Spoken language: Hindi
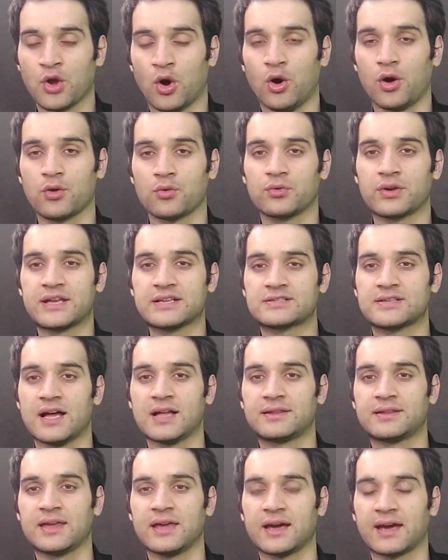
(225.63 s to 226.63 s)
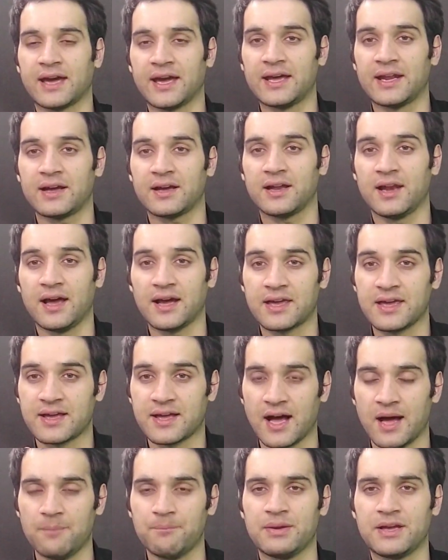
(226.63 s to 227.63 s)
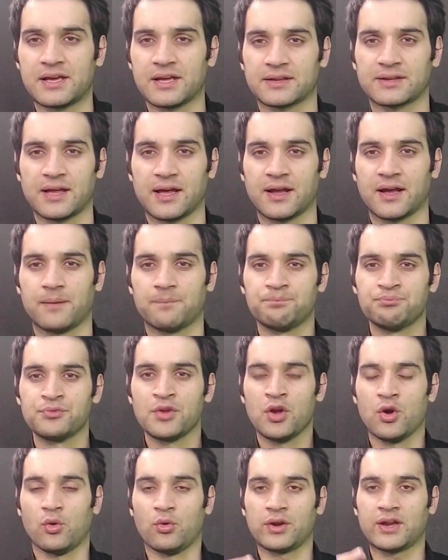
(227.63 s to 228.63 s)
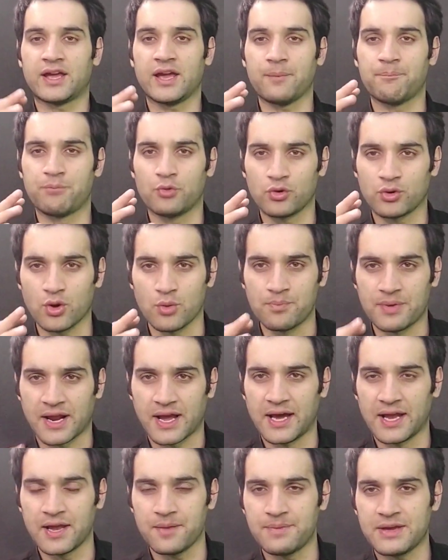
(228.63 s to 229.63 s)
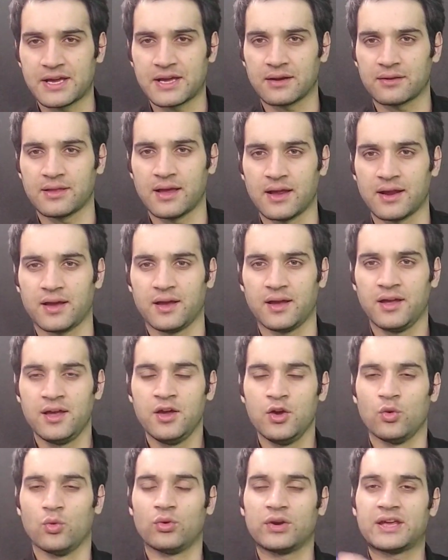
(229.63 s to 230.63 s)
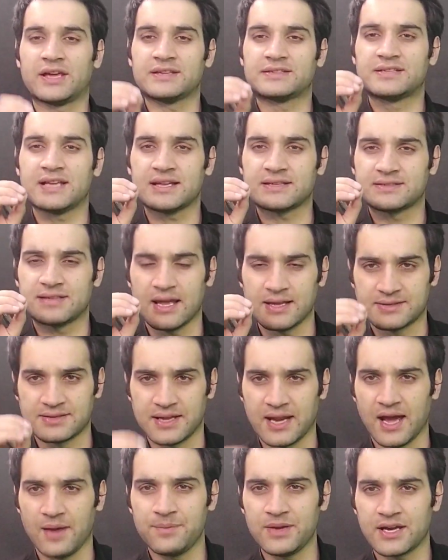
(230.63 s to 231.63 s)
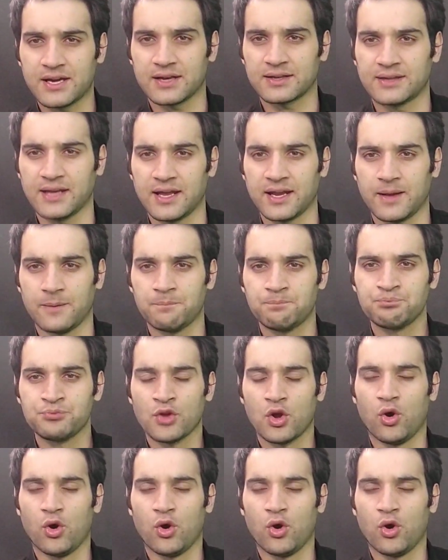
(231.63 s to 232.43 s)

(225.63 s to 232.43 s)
और उनके साथ ये गैर अखलाकी काम भी करता रहा उनके उनको बढ़ाना भी करता रहा उनकी साथ जिना भी करता रहा